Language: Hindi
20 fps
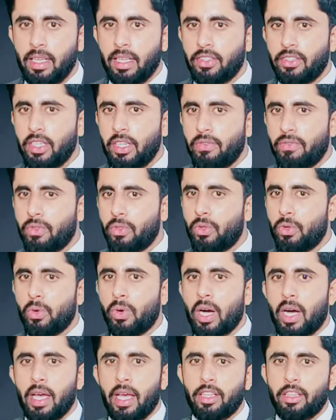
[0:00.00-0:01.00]
ये सिर्फ
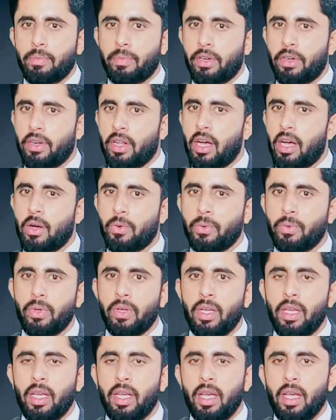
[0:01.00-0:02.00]
दो आयत पढ़ रहा हूँ
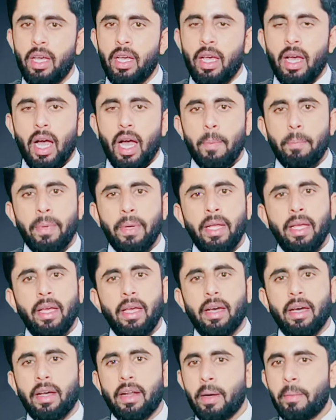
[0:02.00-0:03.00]
अपने
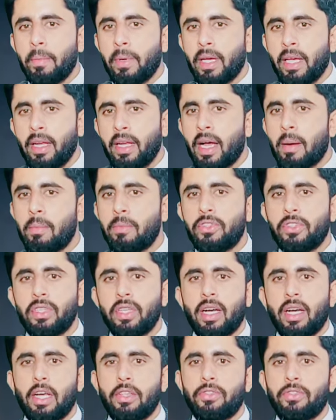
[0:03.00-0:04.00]
रब के नाम से
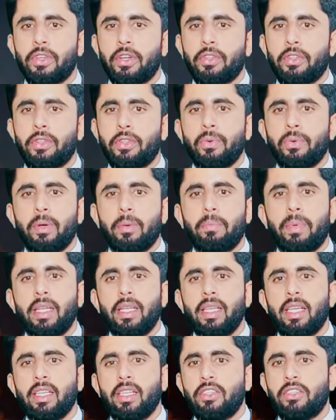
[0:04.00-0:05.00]
आगाज़ करते हुए
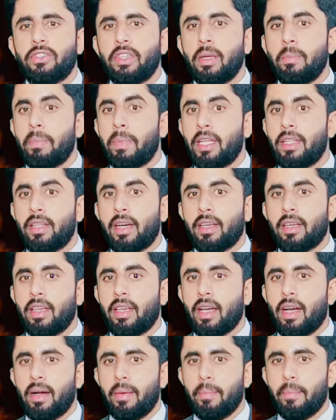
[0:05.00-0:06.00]
पढ़िए जिसने पैदा
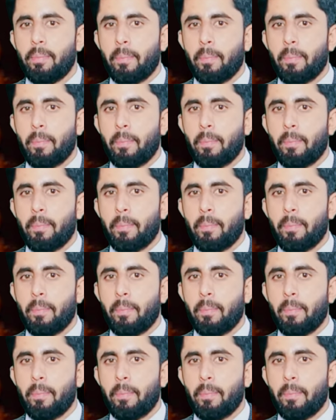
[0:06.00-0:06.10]
किया